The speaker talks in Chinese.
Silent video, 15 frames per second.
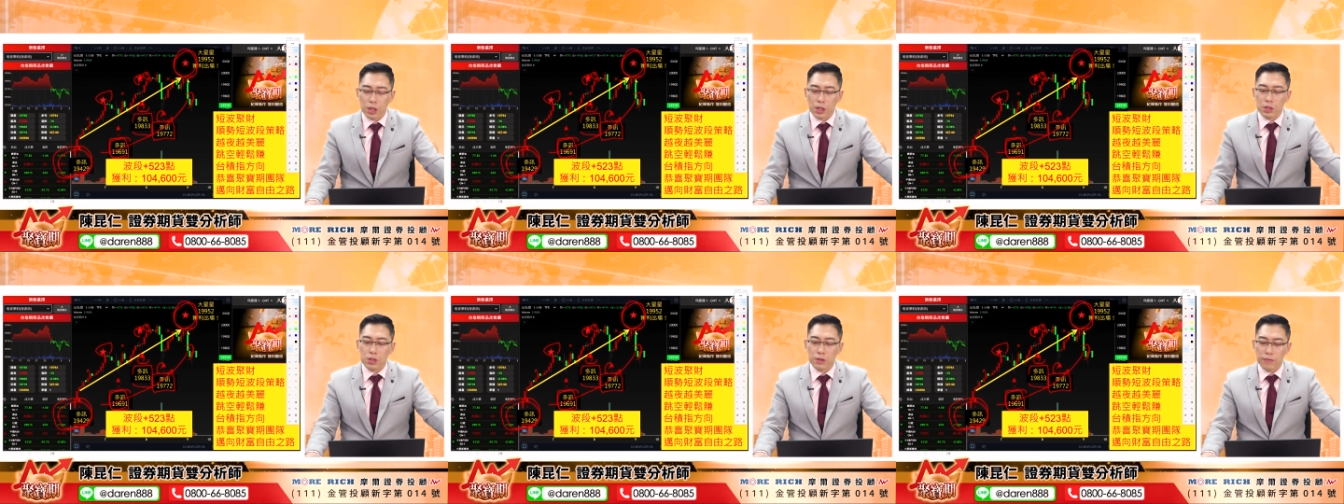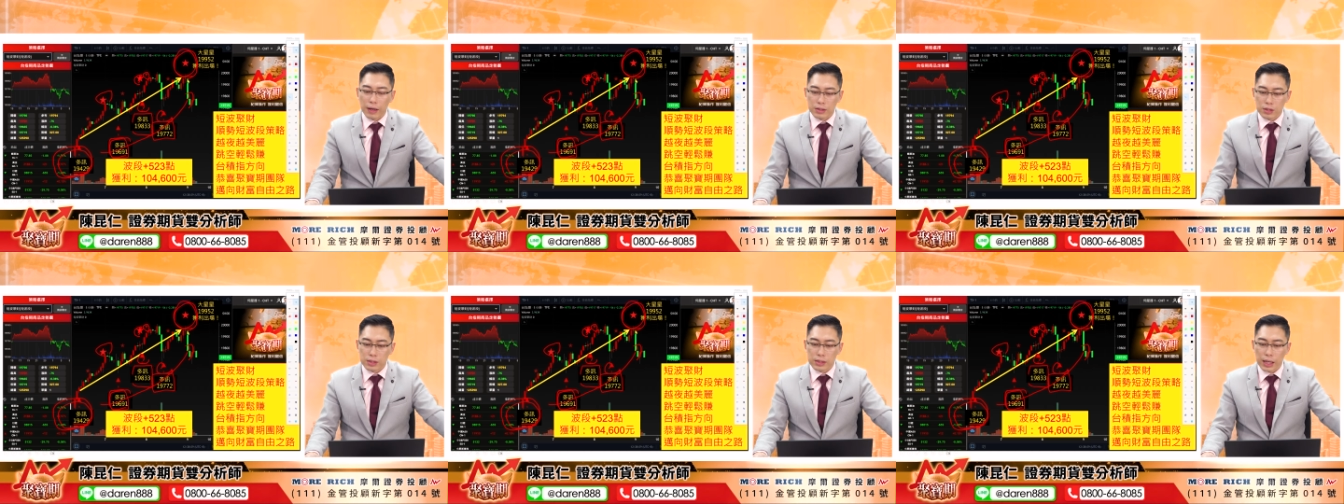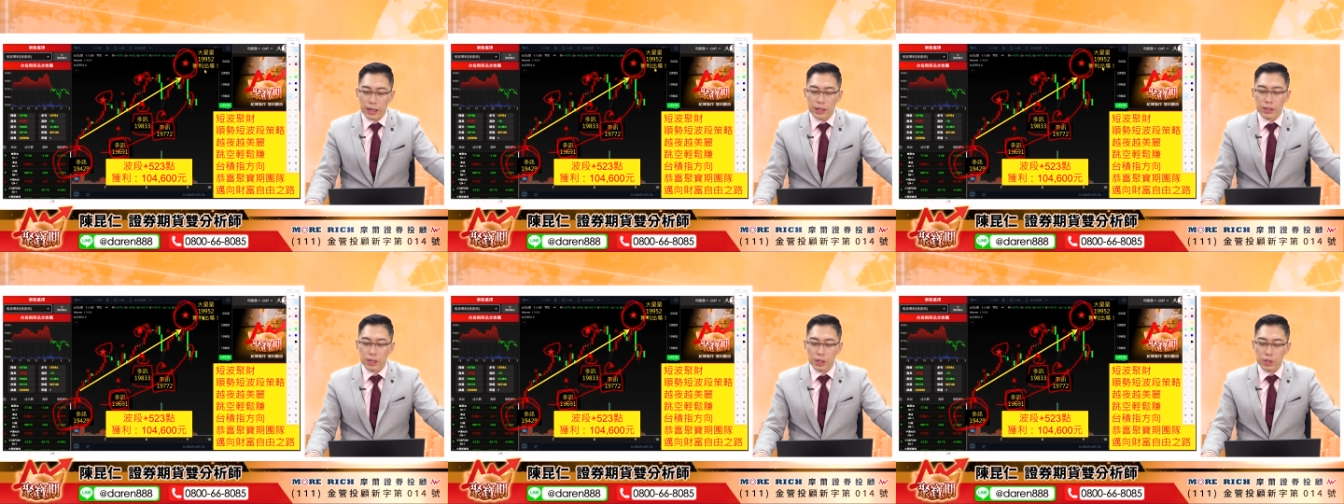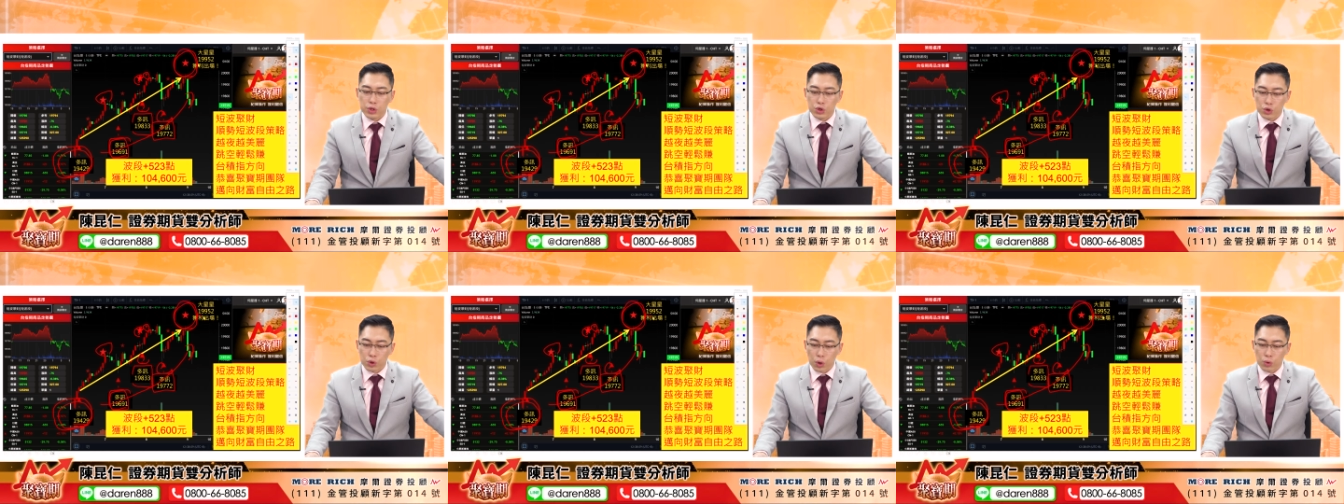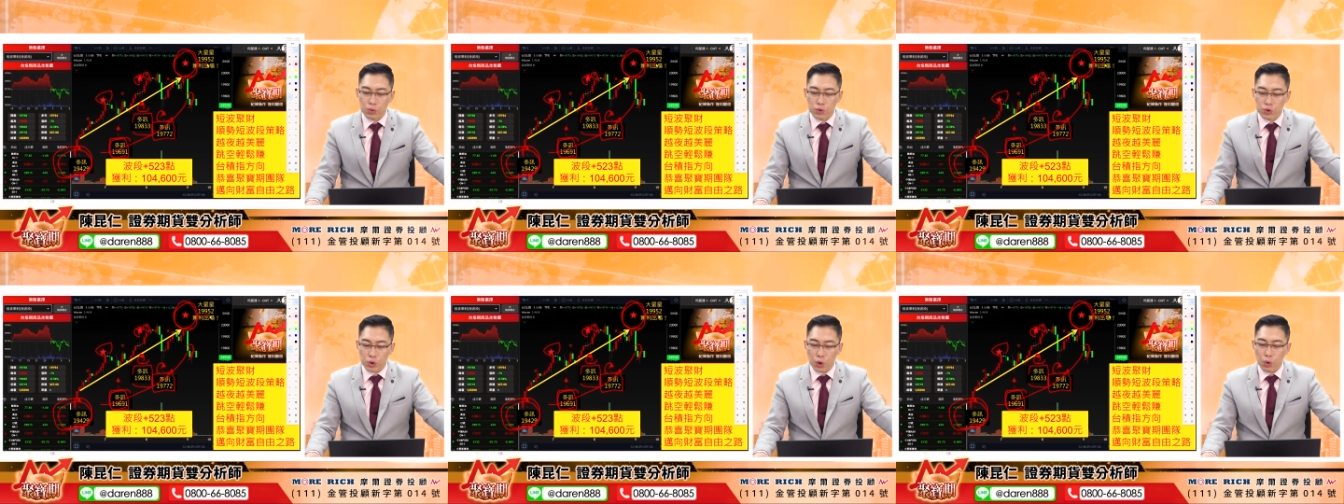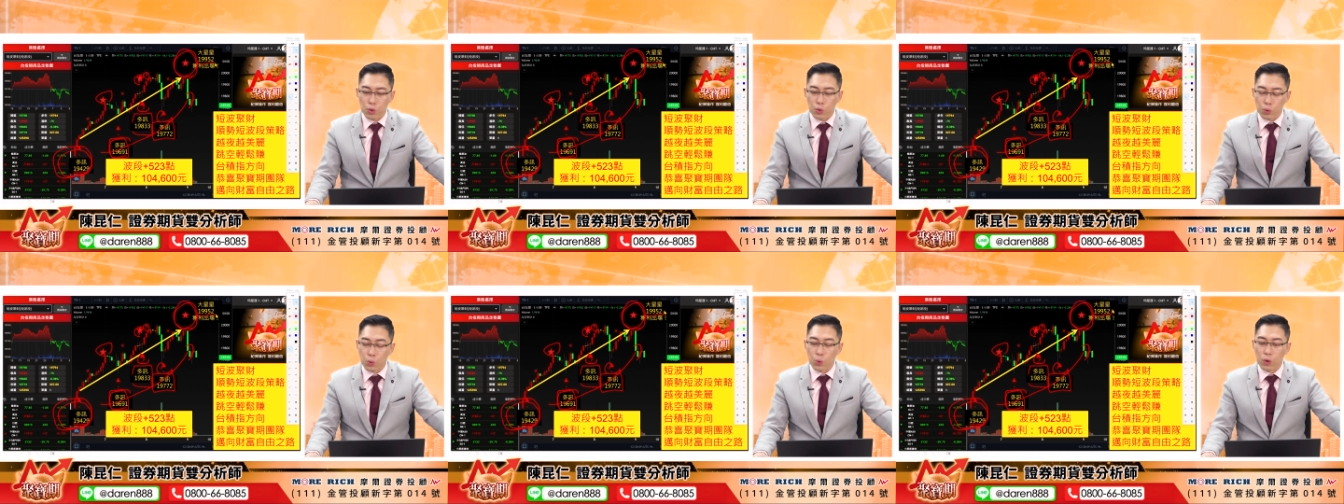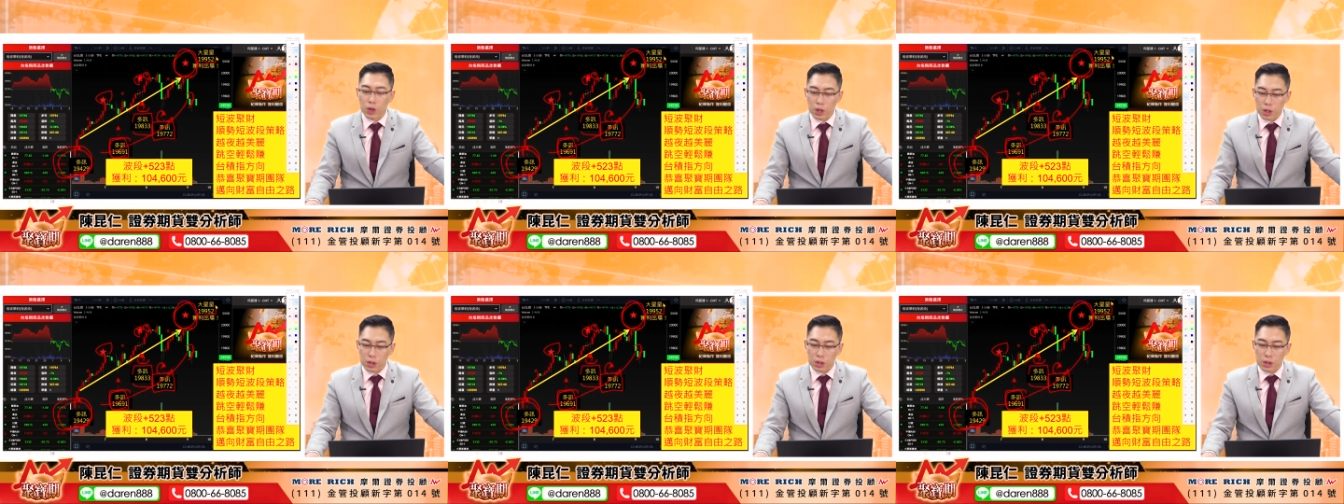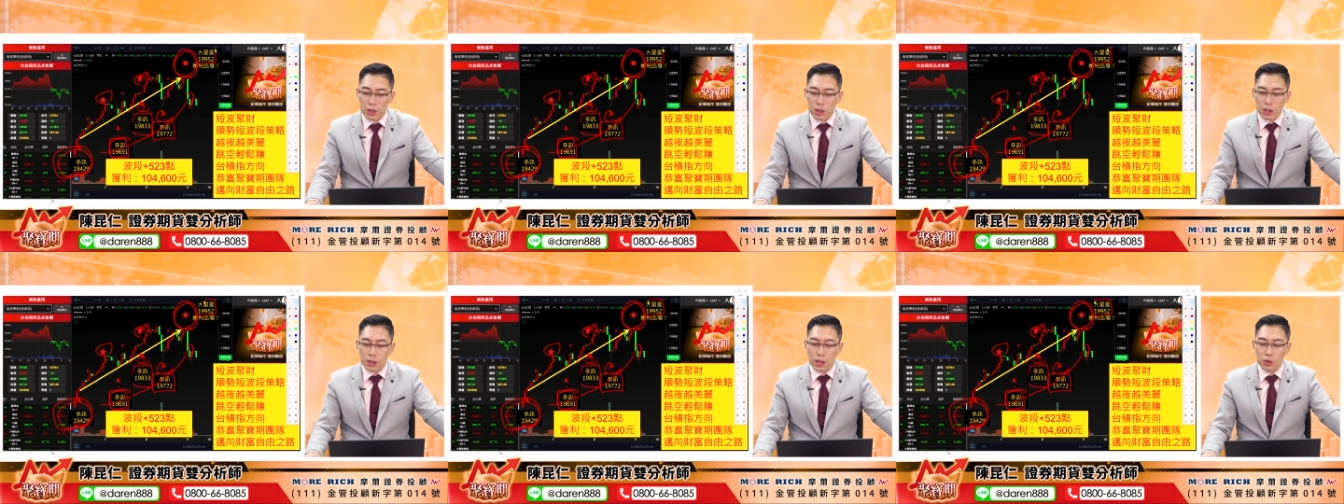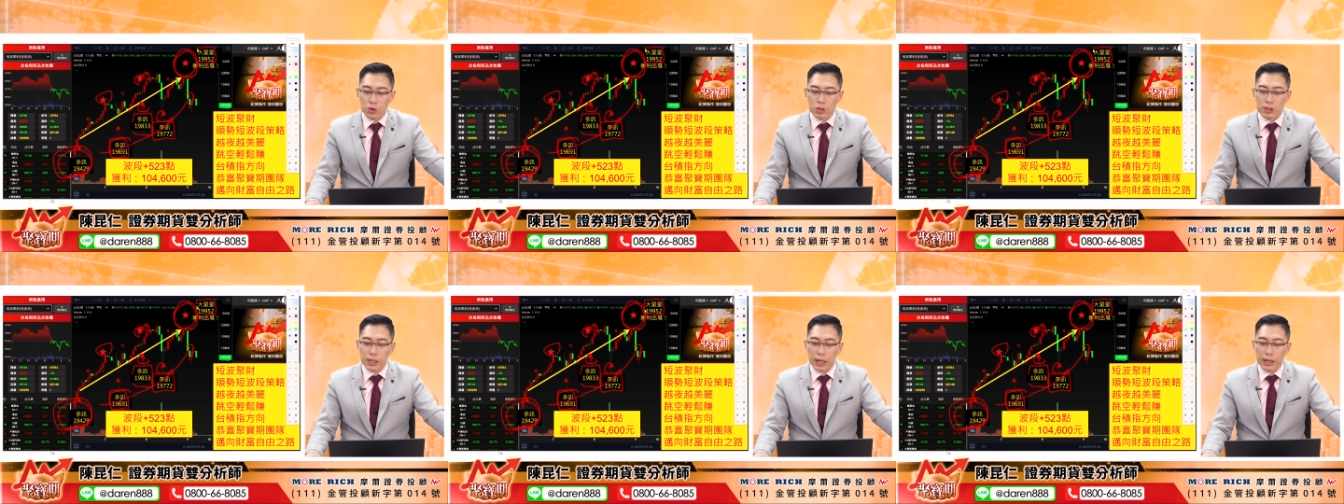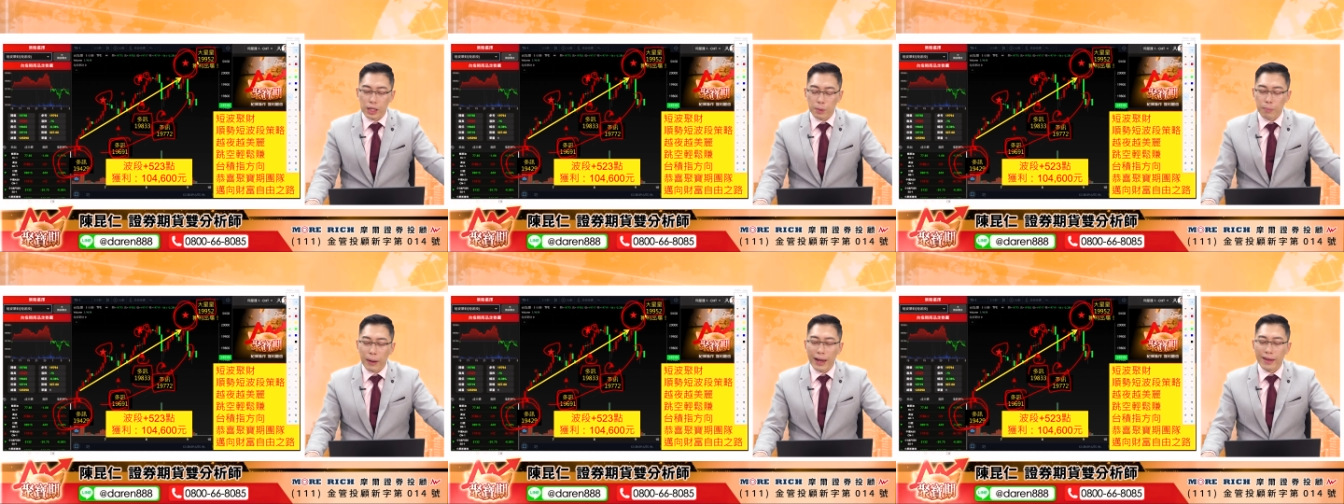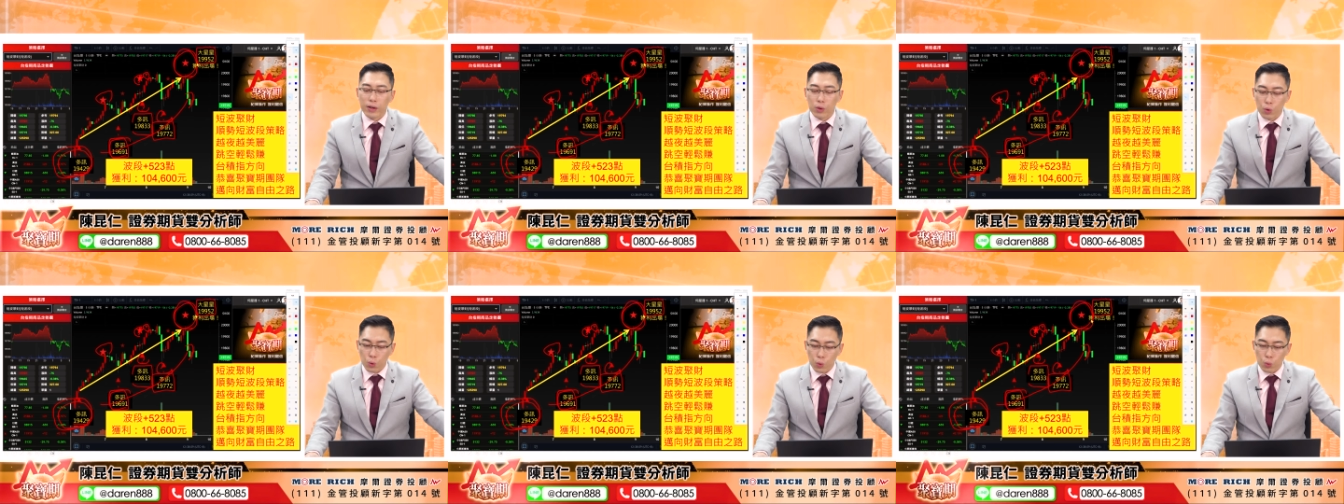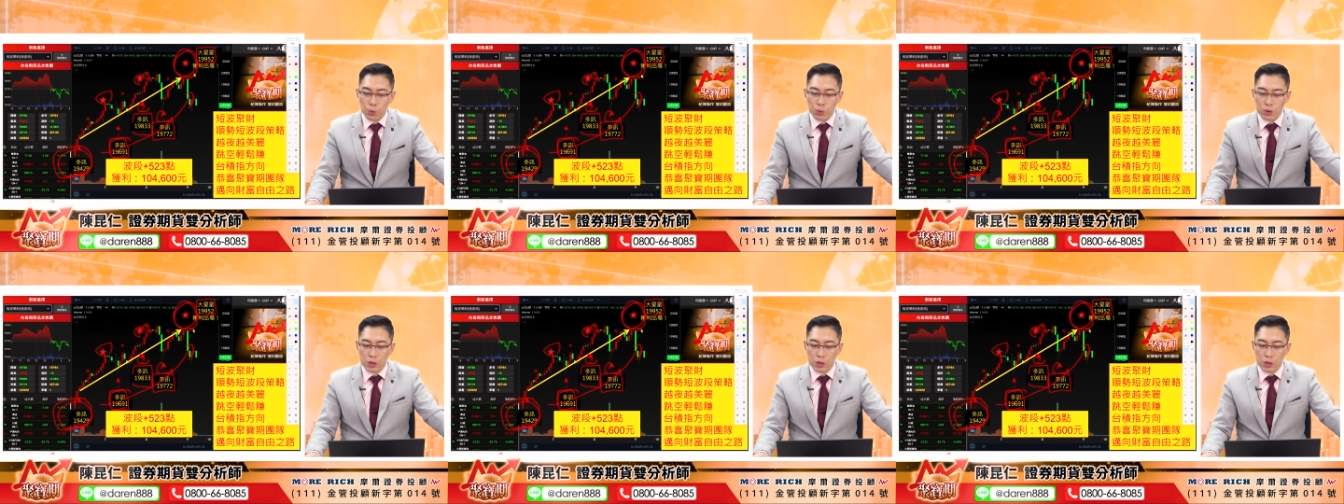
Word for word: 是发生在一九九五二，也就是在礼拜五。